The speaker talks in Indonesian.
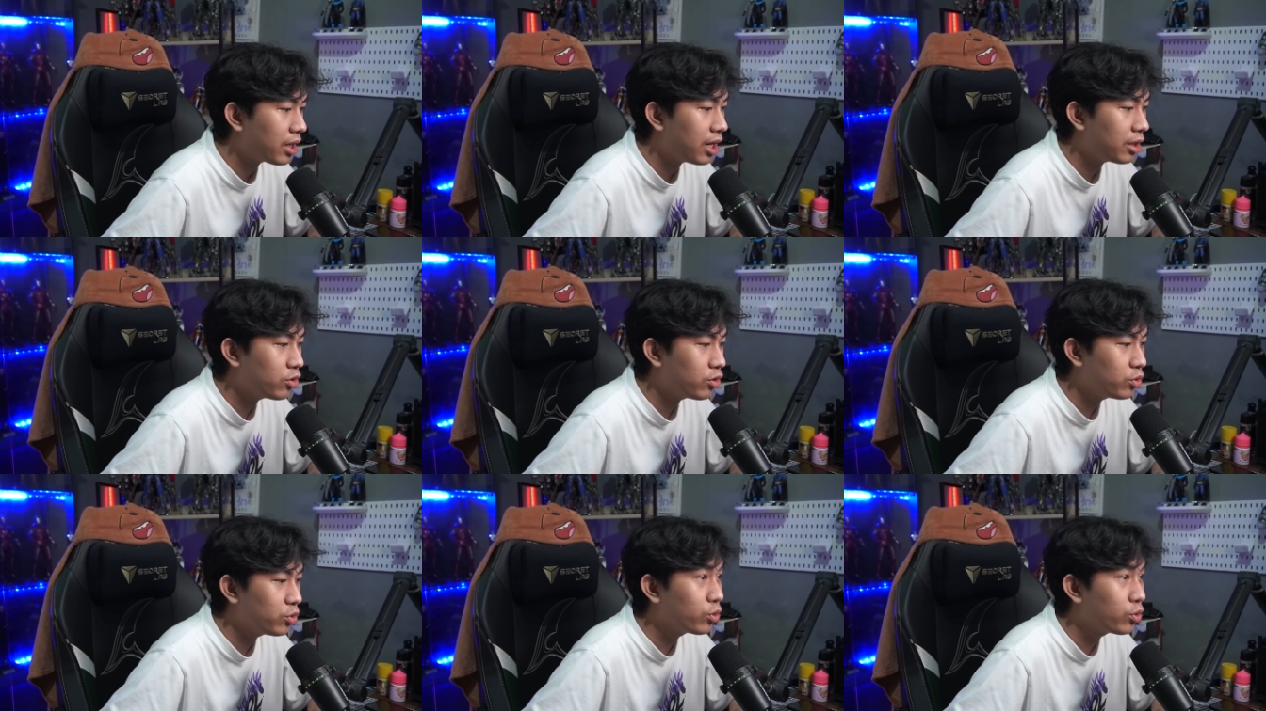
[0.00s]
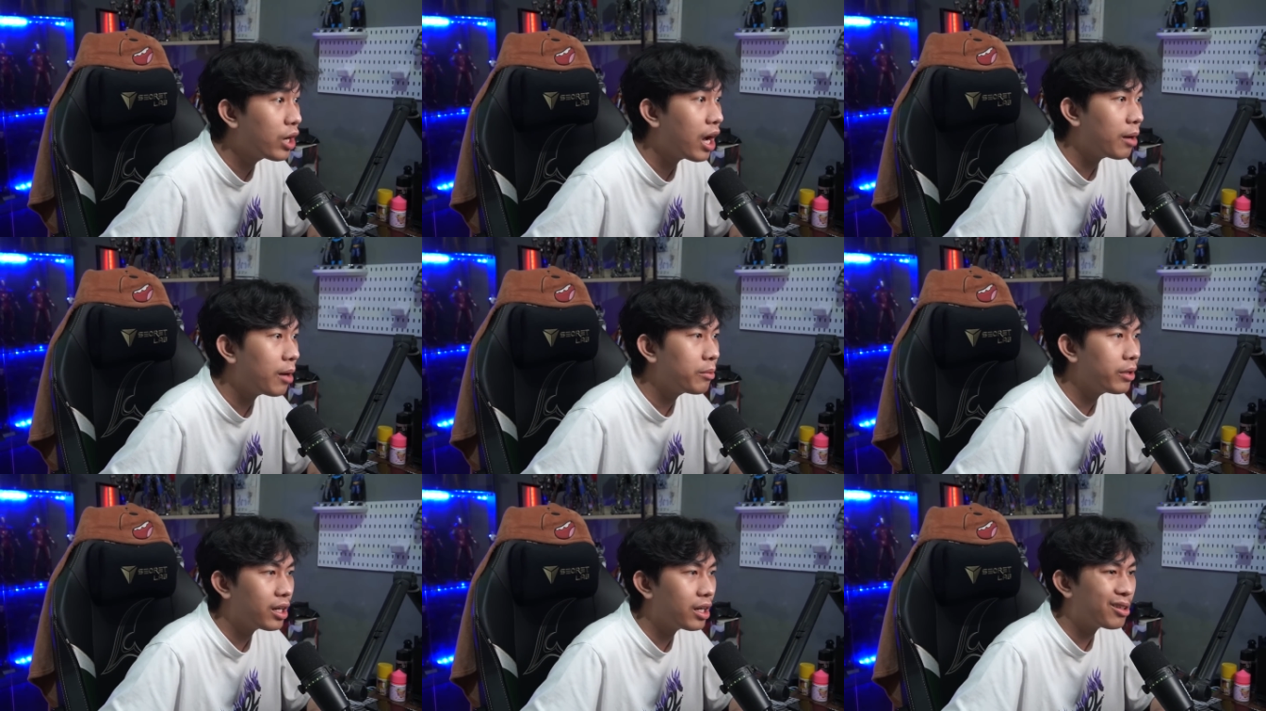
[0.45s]
Rajun
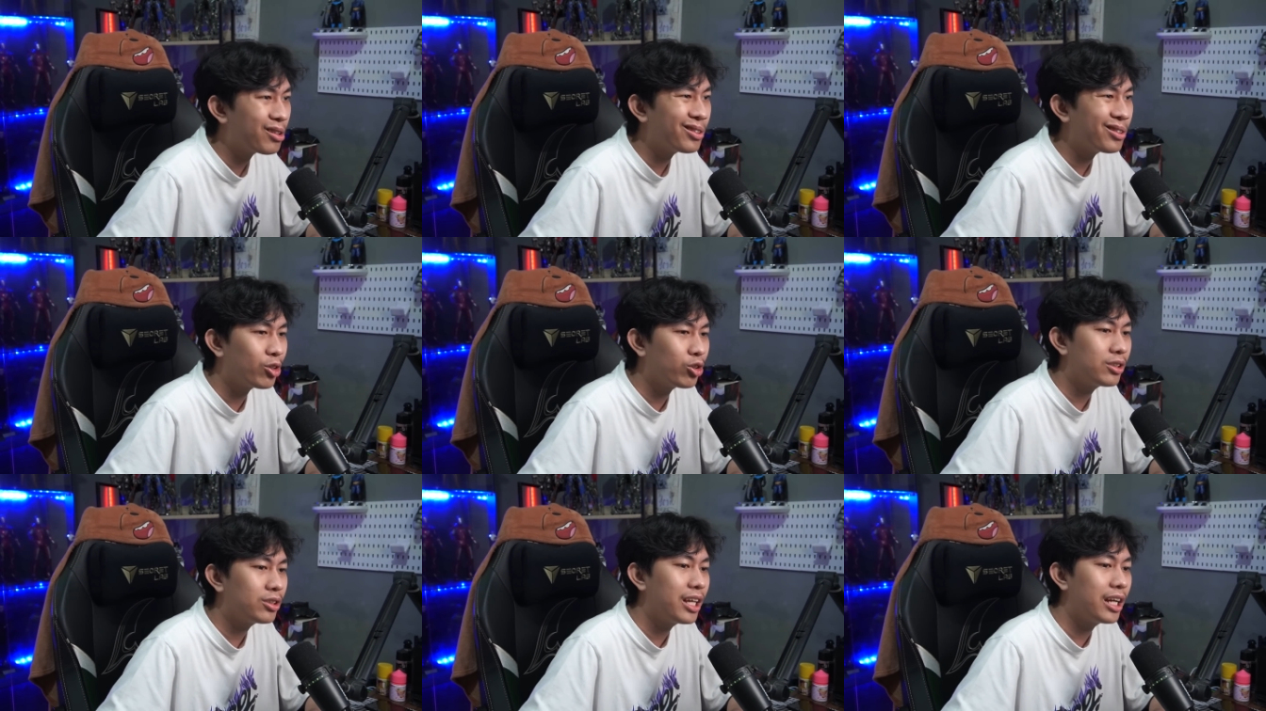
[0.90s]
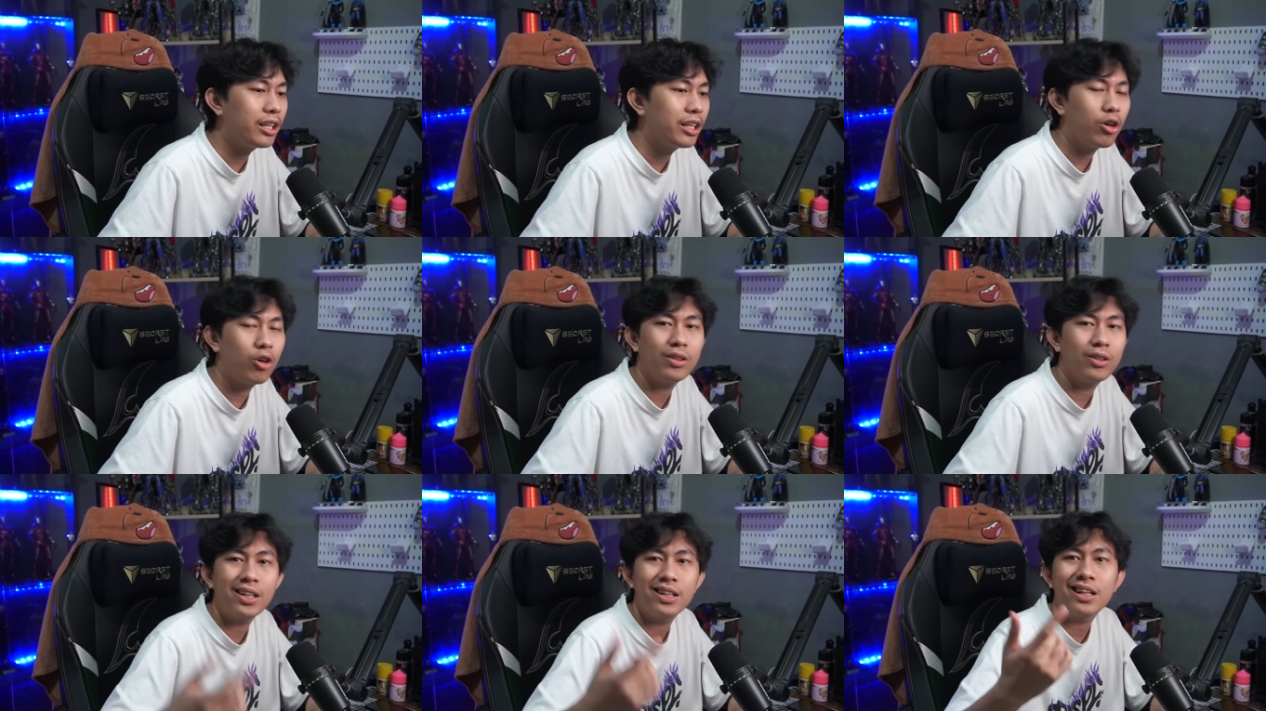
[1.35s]
juga biar terus jadi
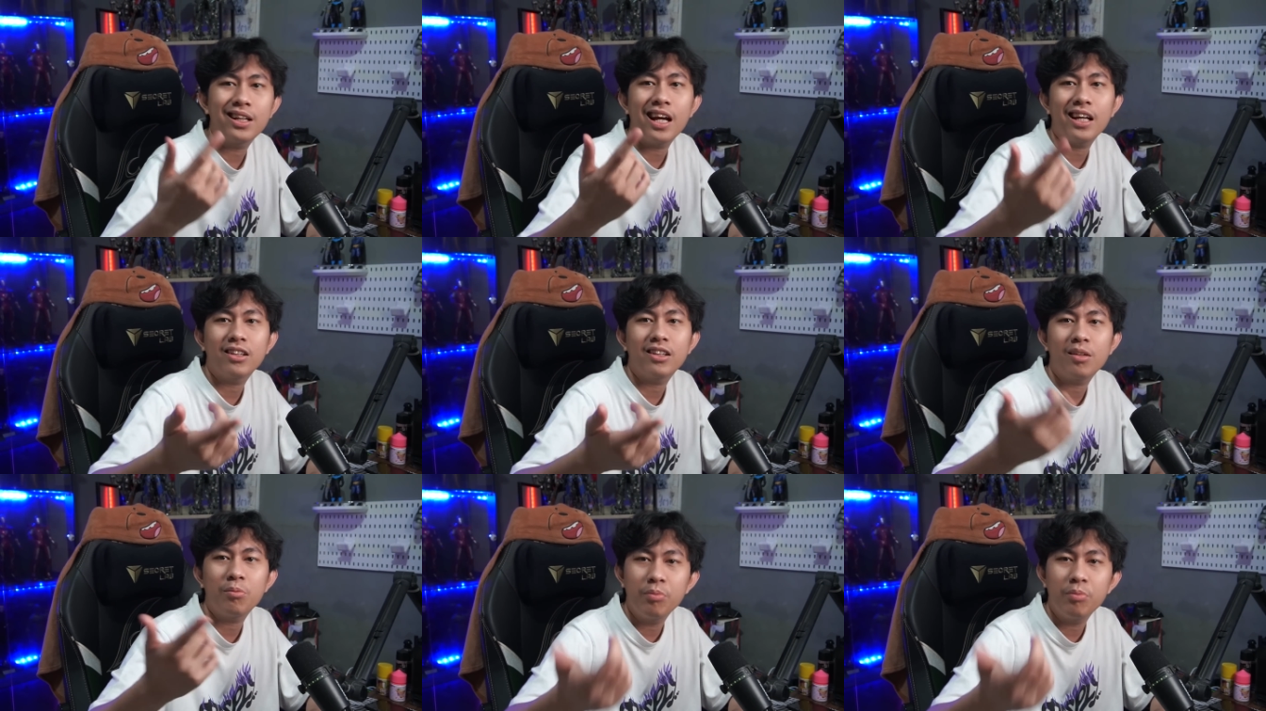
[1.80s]
konten creator